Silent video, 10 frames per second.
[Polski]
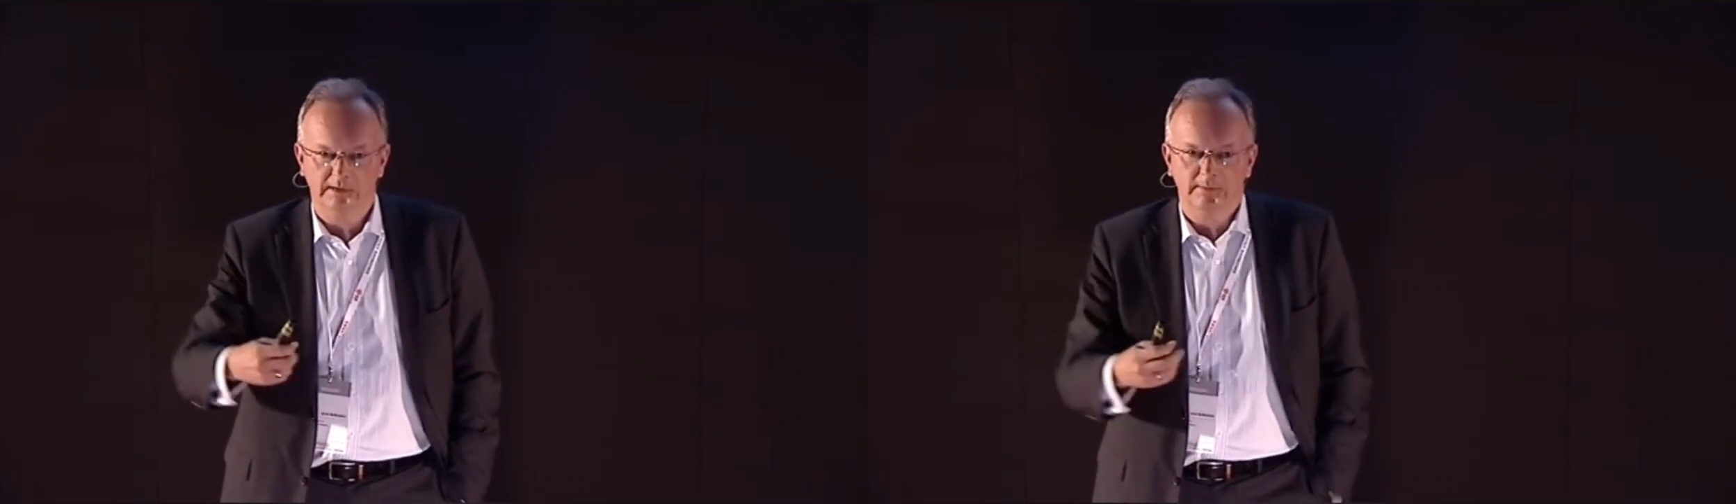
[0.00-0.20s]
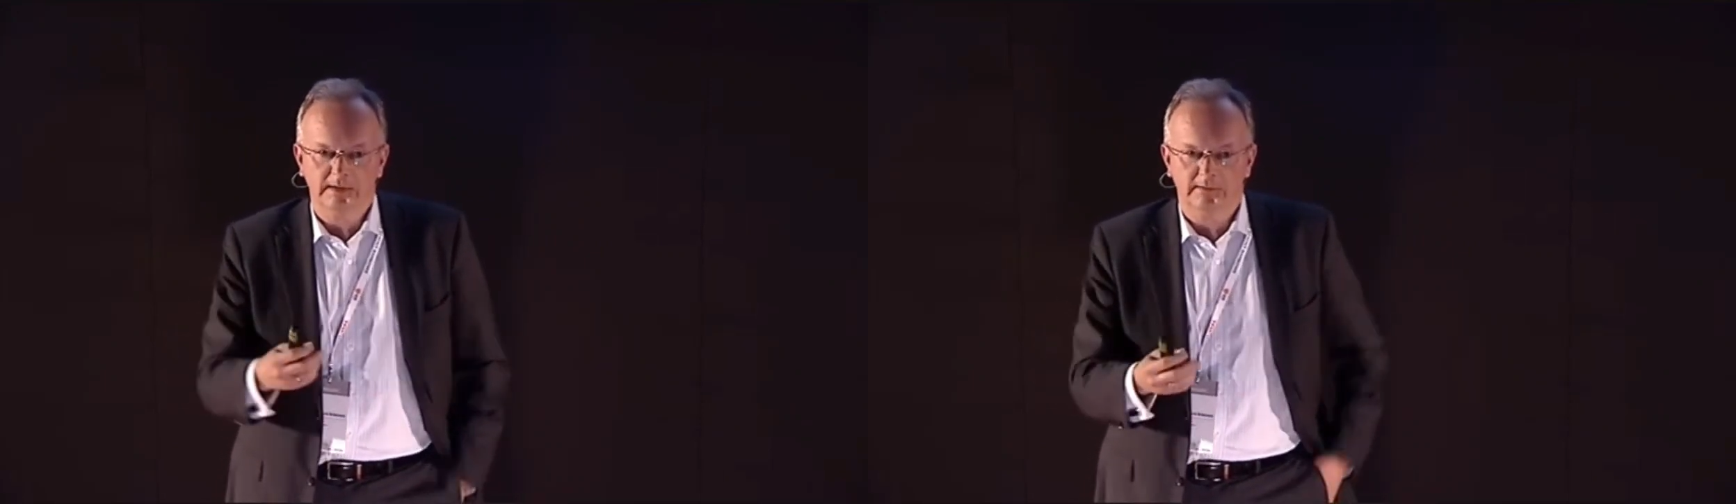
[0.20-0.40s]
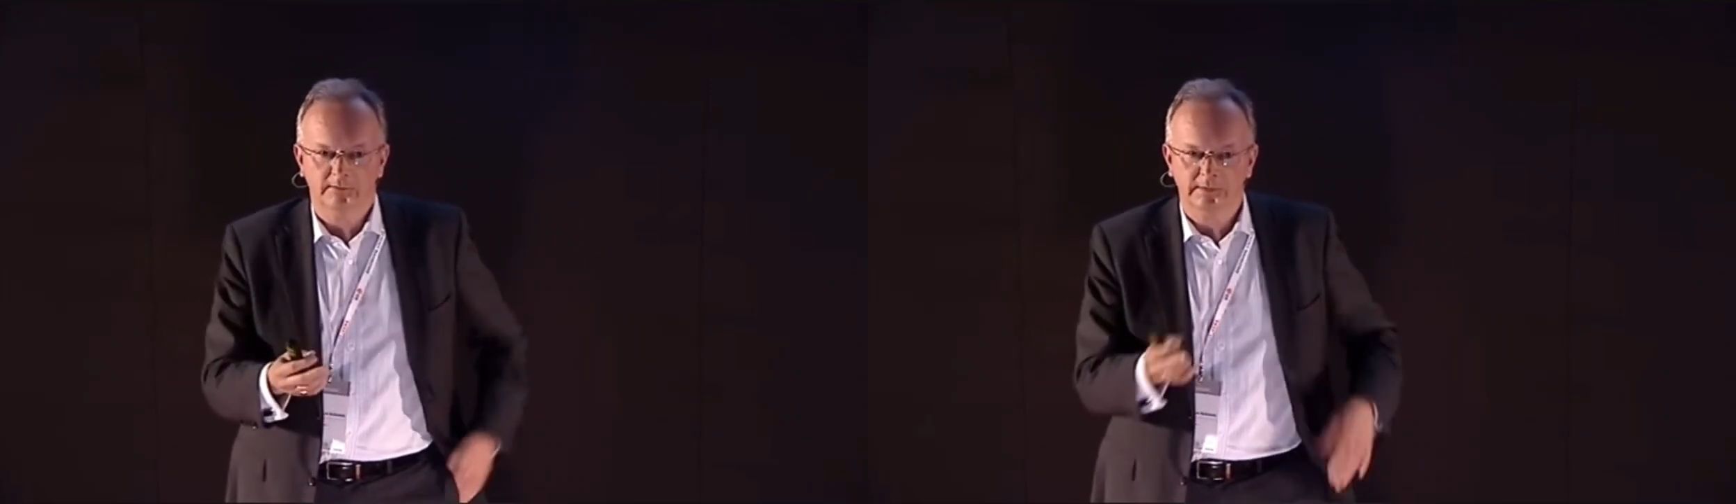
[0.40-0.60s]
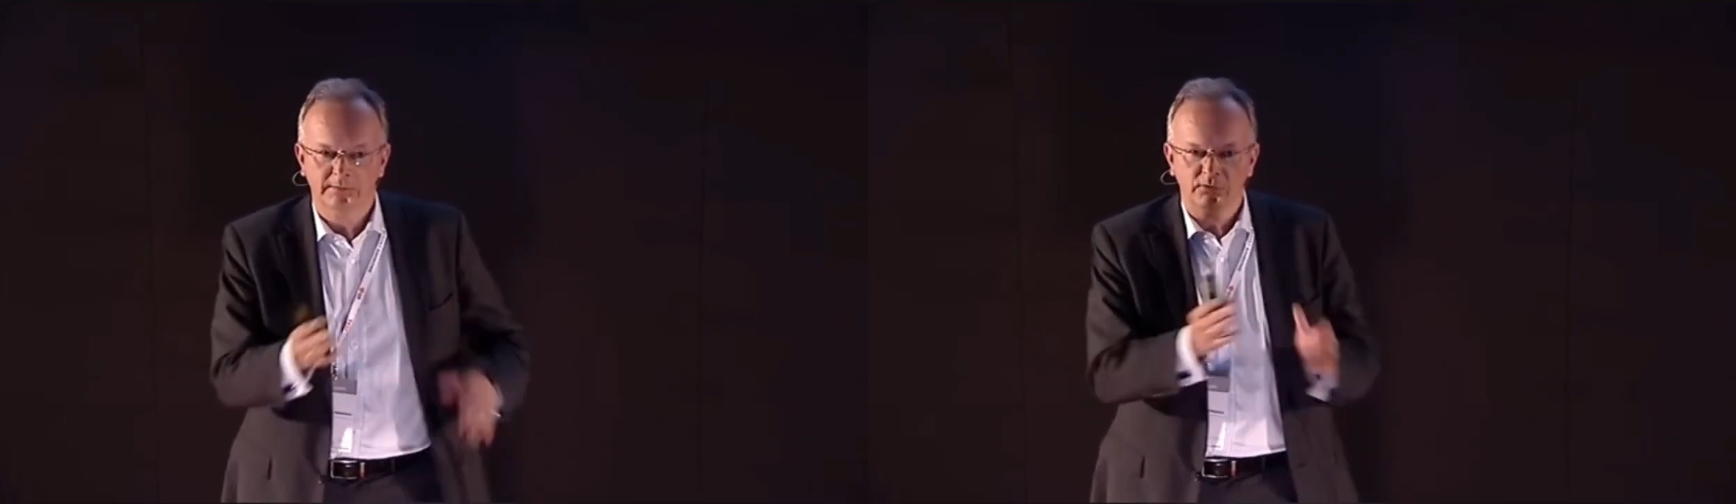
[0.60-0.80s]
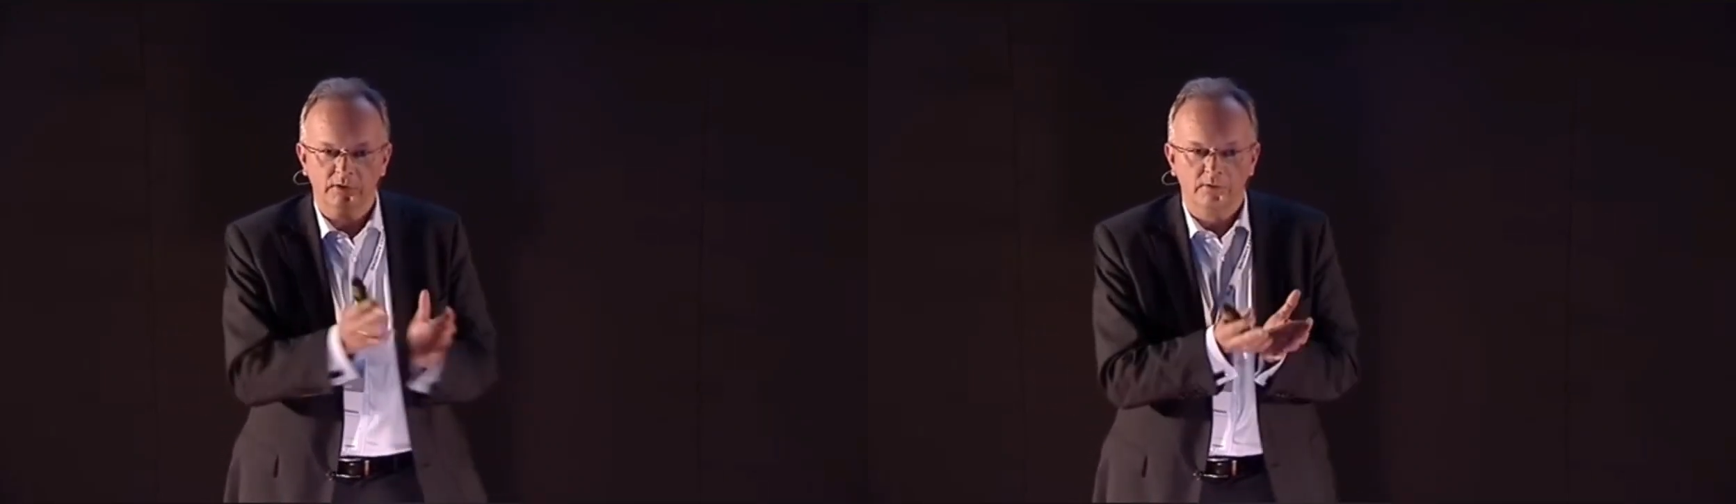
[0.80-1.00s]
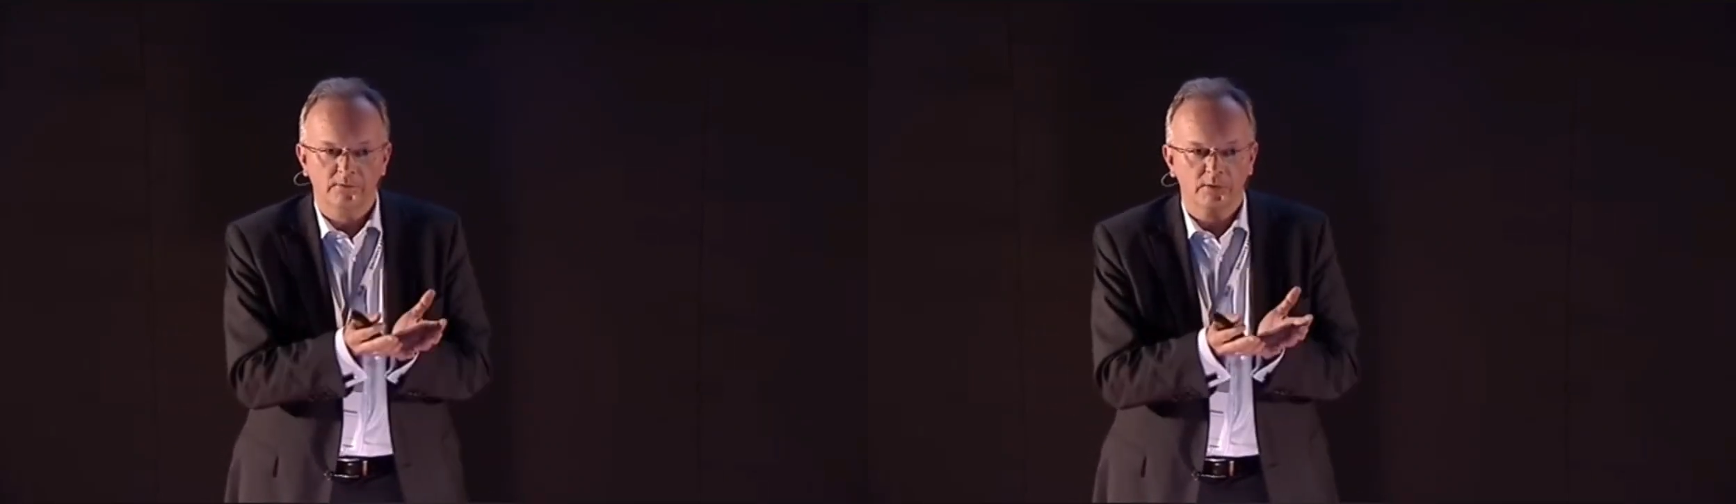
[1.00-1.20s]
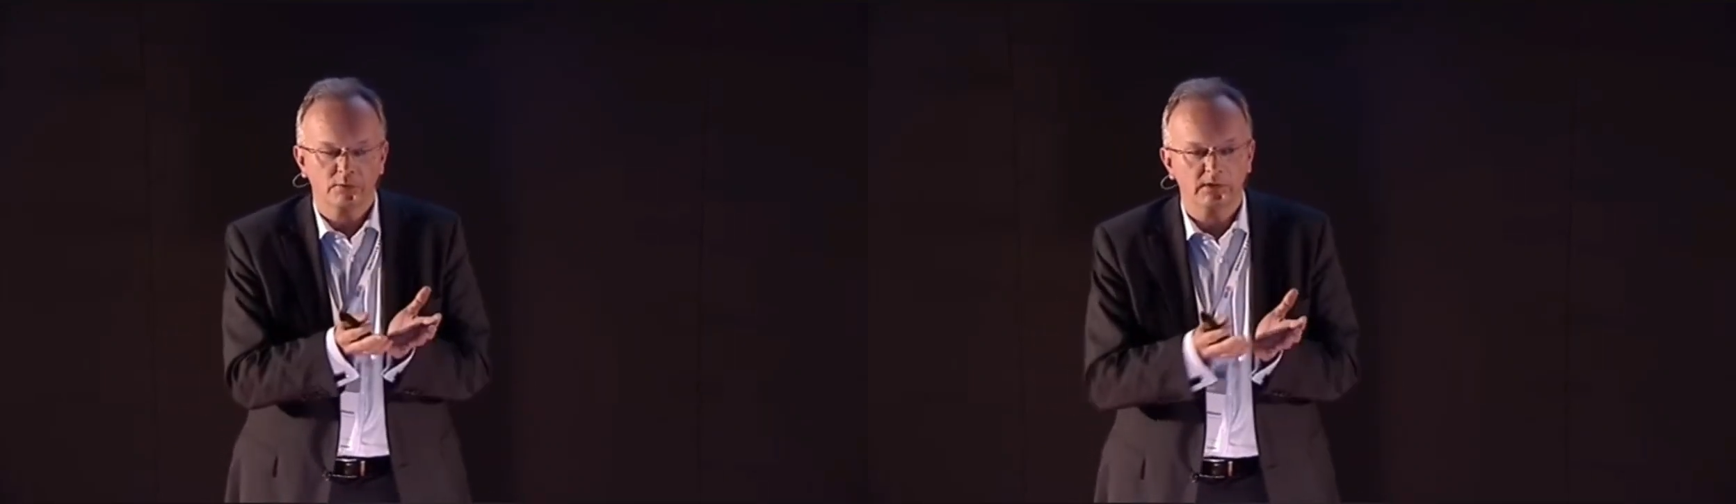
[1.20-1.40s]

Natomiast w sferze komfortu